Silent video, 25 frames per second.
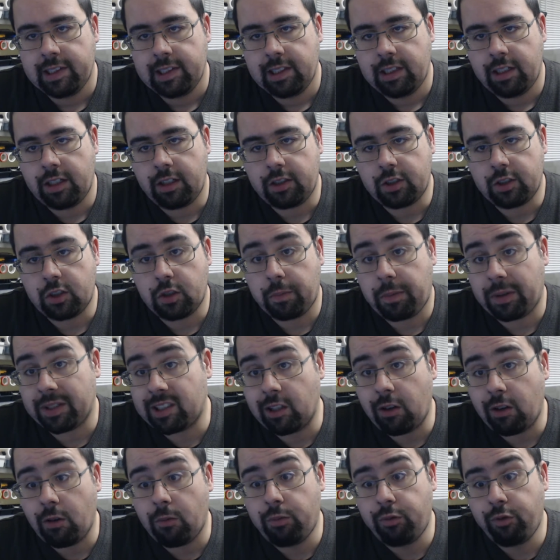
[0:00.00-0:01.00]
euh, je
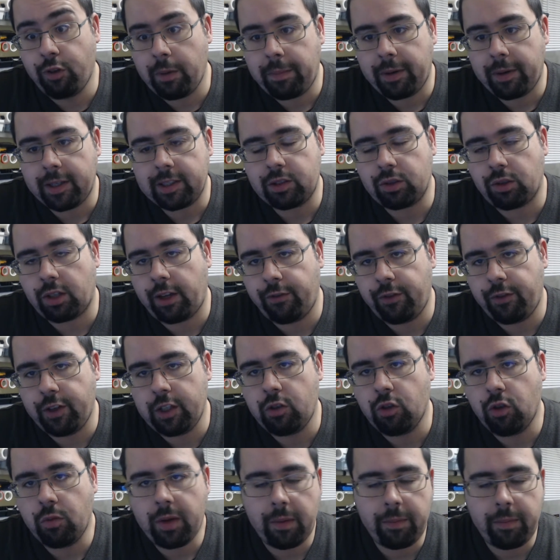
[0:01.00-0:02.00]
pensais qu'on pouvait pas sur la
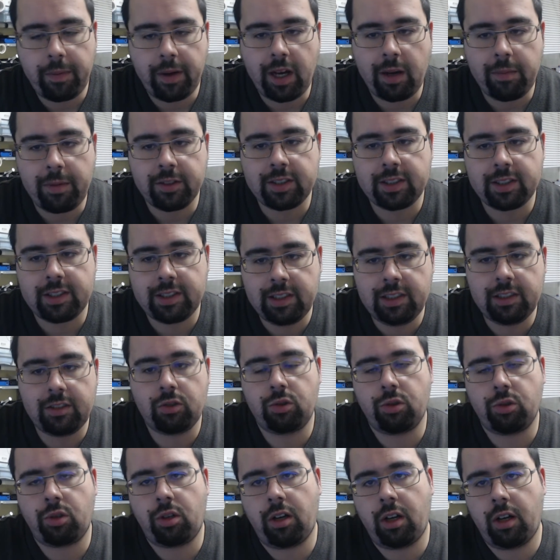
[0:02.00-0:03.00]
V2, mais apparemment si
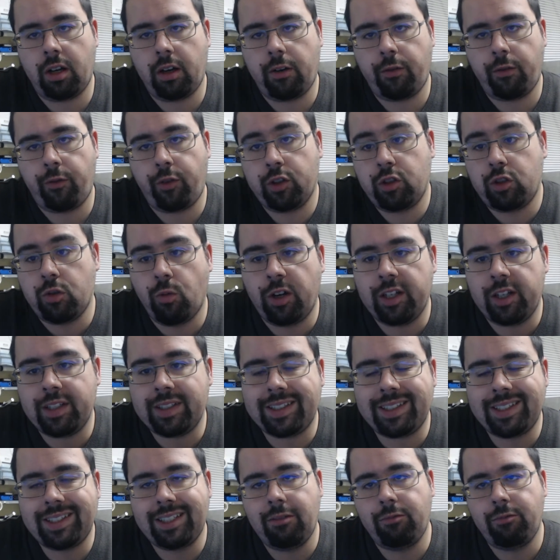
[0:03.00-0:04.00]
sur, euh, enfin du moins
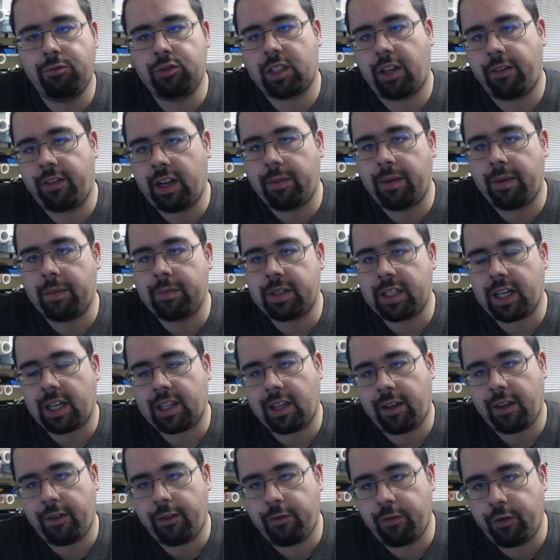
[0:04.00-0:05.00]
si vous avez la même
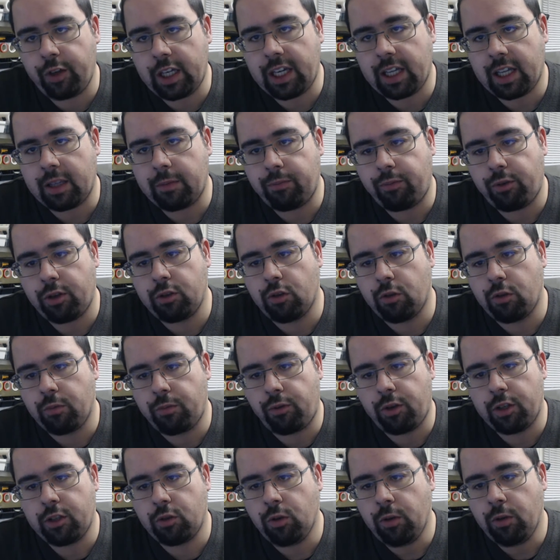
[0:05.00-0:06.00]
carte, la
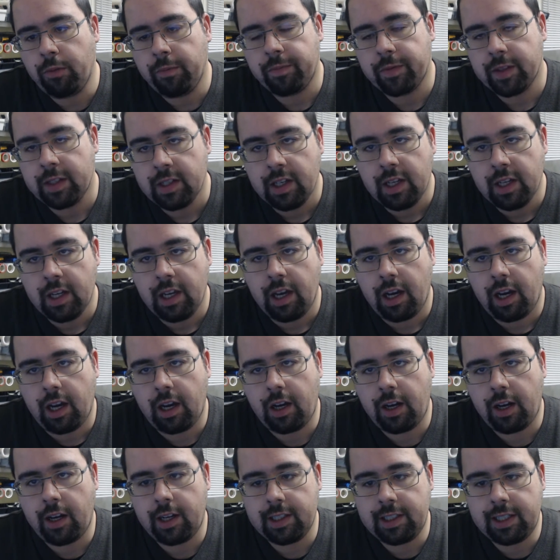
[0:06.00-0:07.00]
V4.2.2,
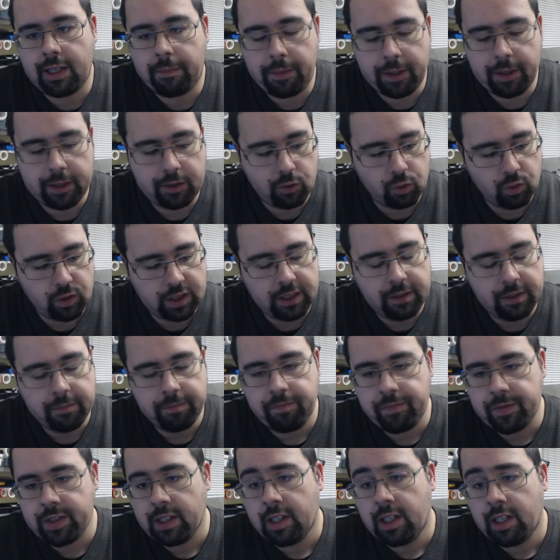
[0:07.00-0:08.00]
il n'y a pas de souci.
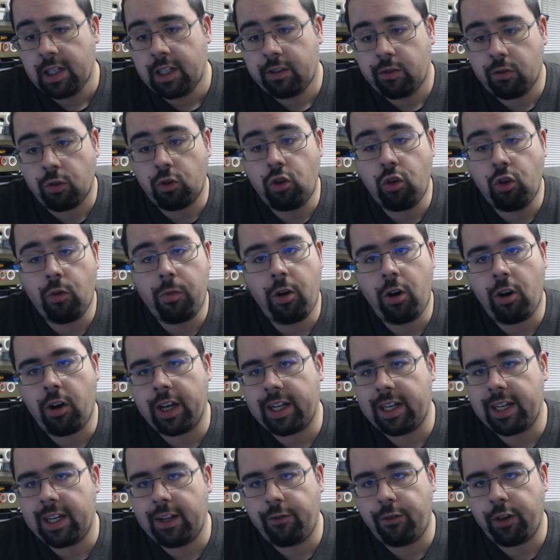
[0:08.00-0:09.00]
Donc comment on
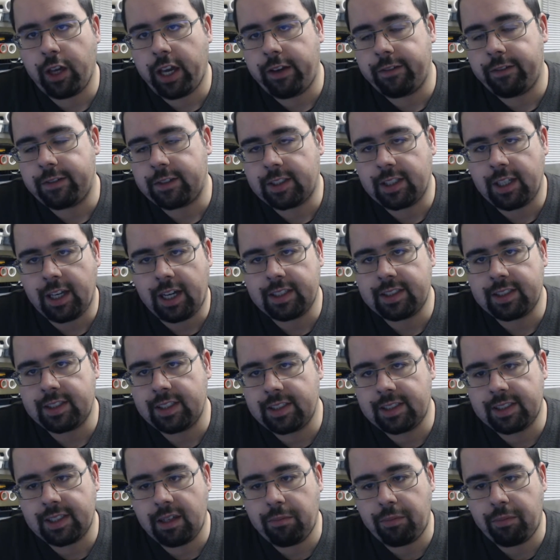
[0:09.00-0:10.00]
règle les VRF C'est
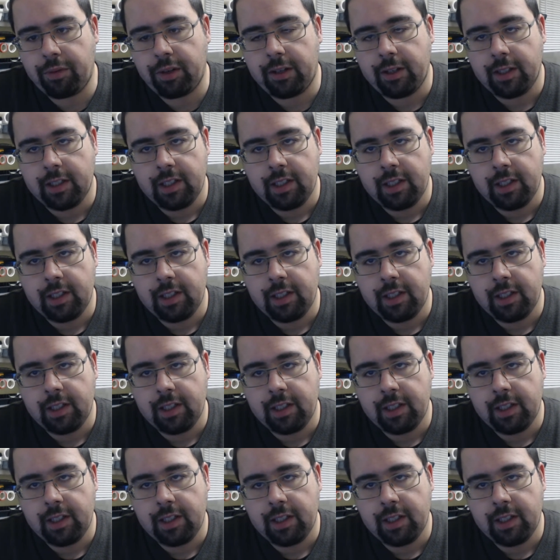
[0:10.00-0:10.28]
assez simple.